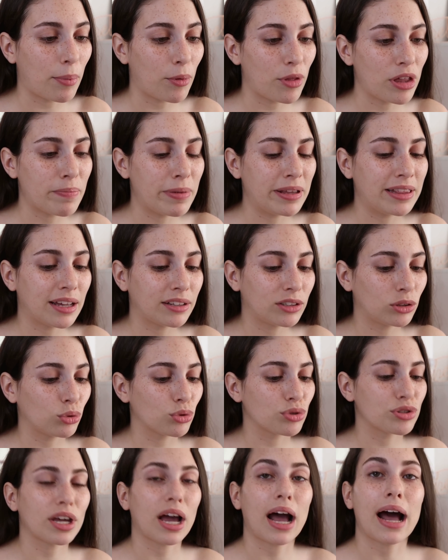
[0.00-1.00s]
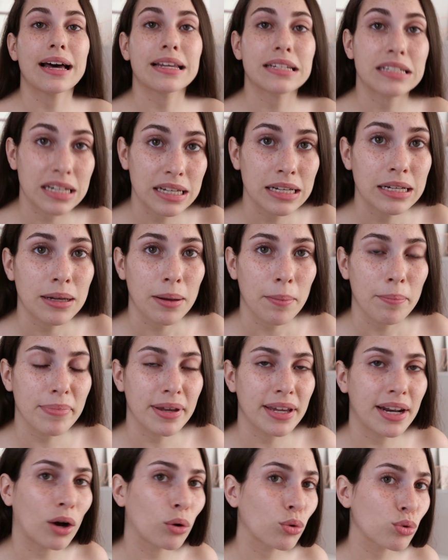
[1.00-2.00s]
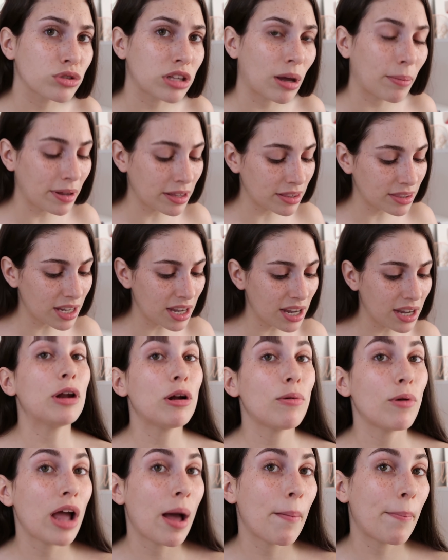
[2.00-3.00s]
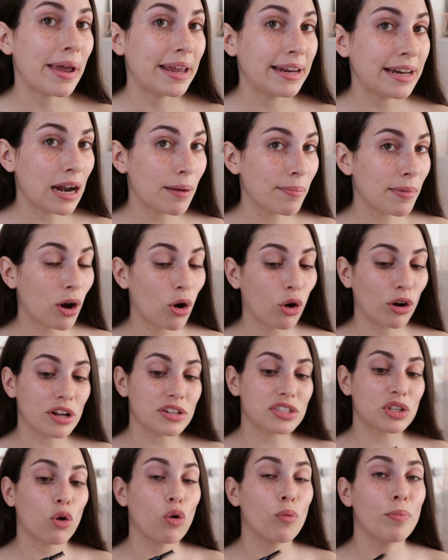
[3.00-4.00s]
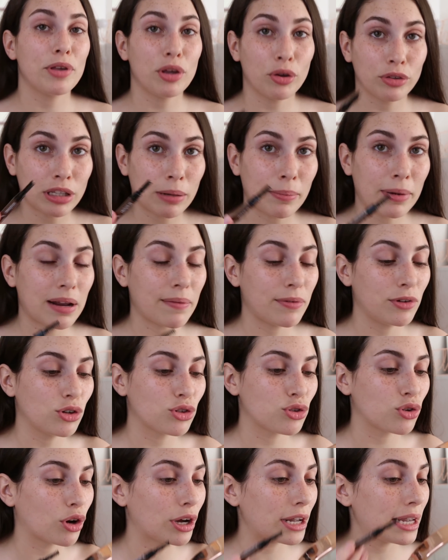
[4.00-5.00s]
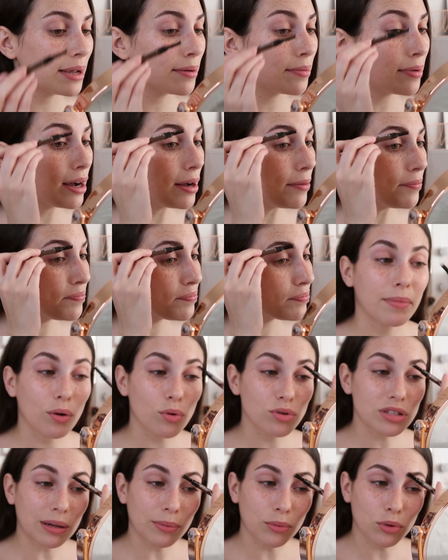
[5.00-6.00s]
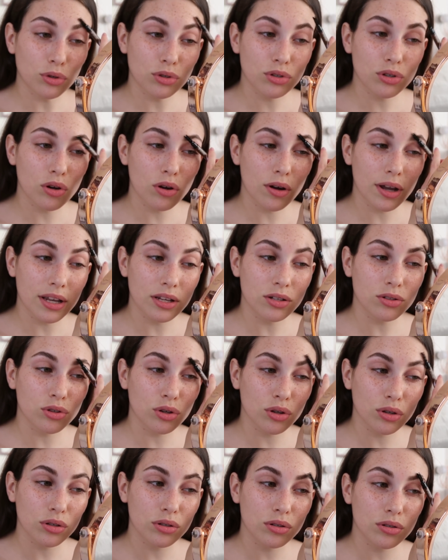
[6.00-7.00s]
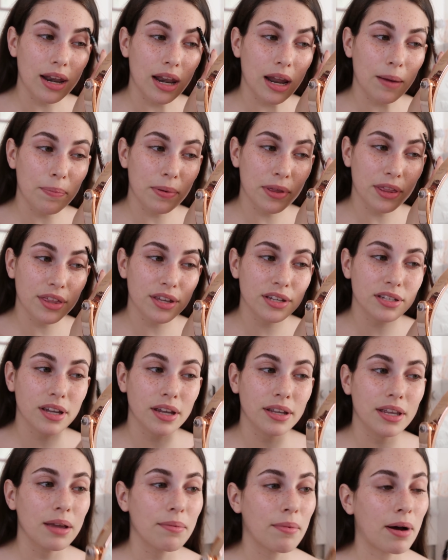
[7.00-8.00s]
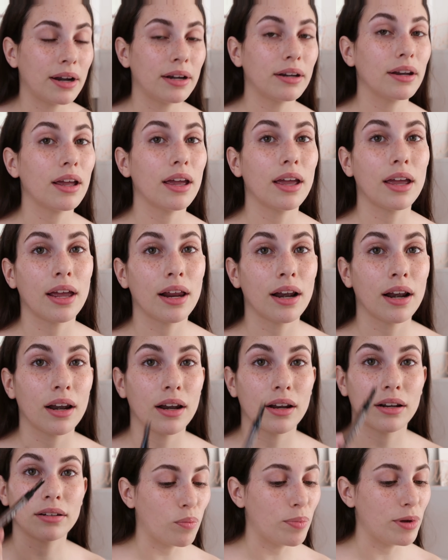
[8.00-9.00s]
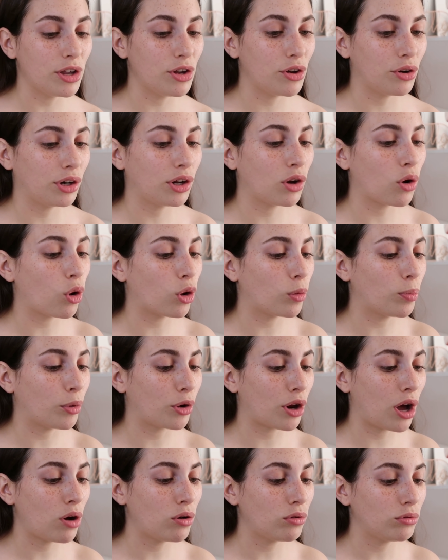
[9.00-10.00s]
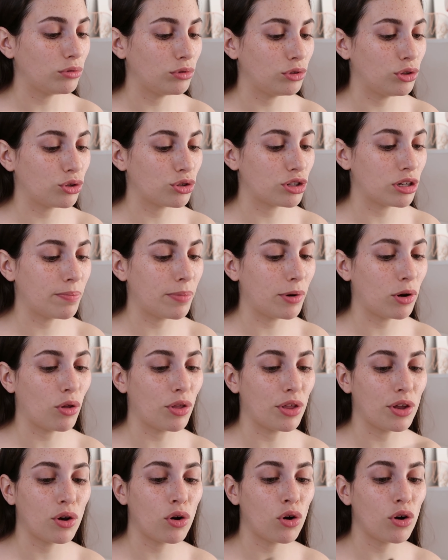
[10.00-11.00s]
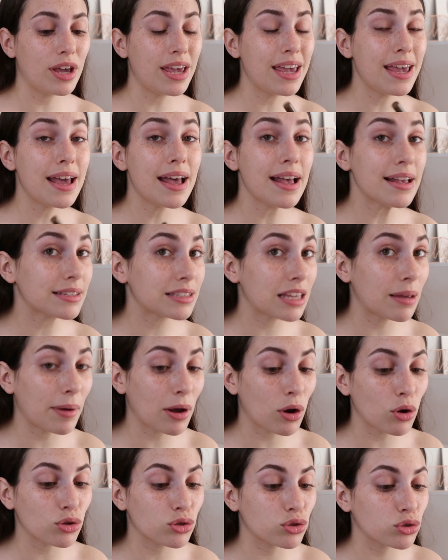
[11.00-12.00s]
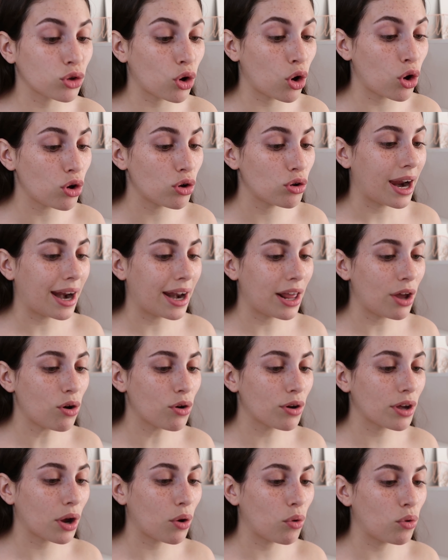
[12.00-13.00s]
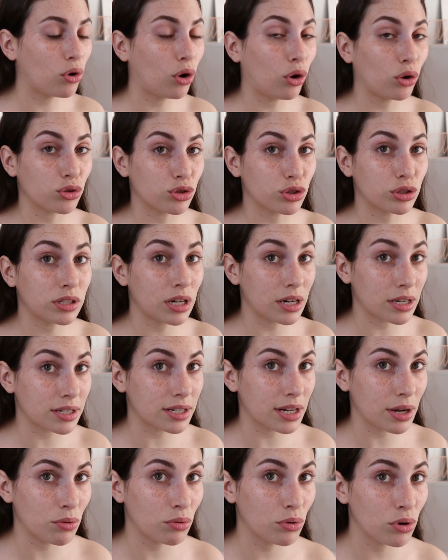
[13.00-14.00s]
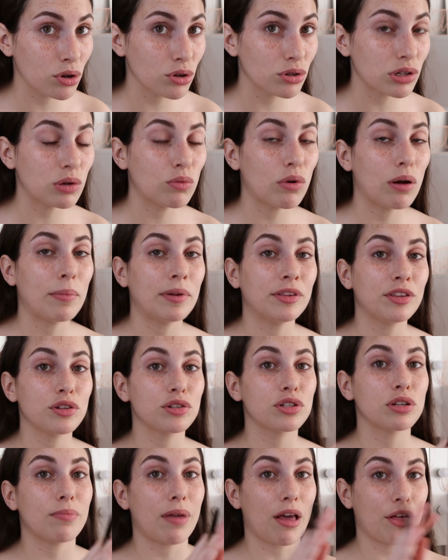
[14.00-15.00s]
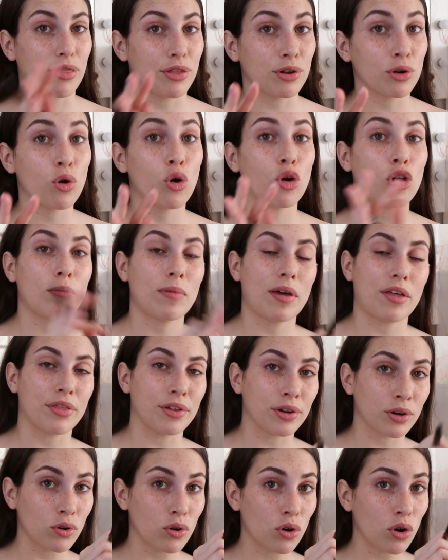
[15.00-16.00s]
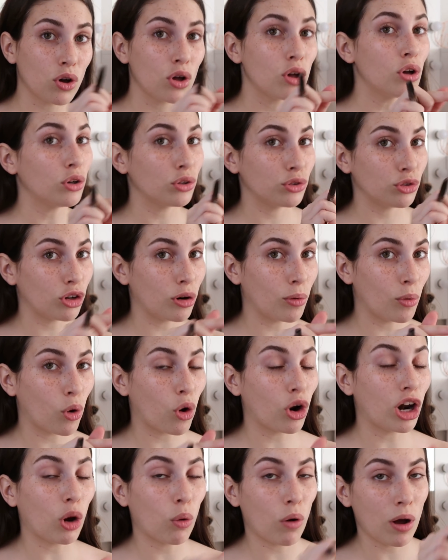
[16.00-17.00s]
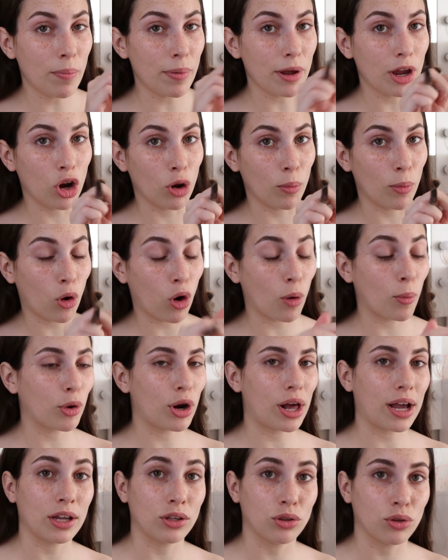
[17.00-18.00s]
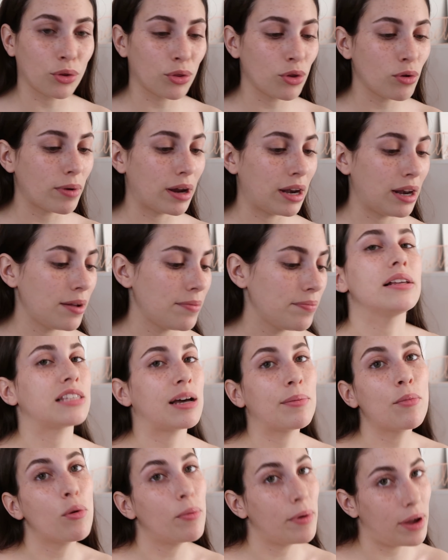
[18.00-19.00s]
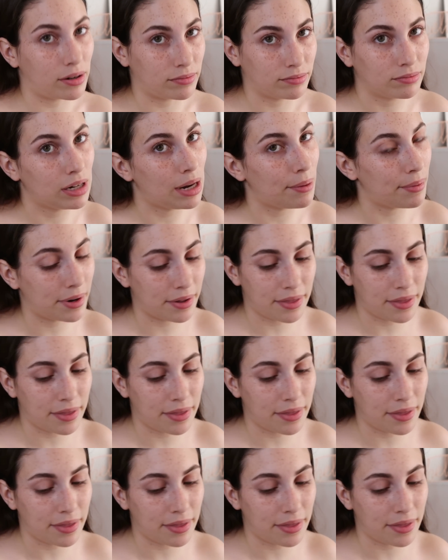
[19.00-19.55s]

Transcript: para poder pintarte tus cejas bien ajustamente, Primero voy a peinarme con este cupillón tan maravilloso que lleva Me gustan mucho estos lápices que llevan el cupillón incorporado Yo siempre lo digo Y este me costó creo que unos 3 euros Igualmente si me acerco o no me acerco Yo lo busco en la web y lo pongo por aquí todo, ¿vale? Está muy bien, la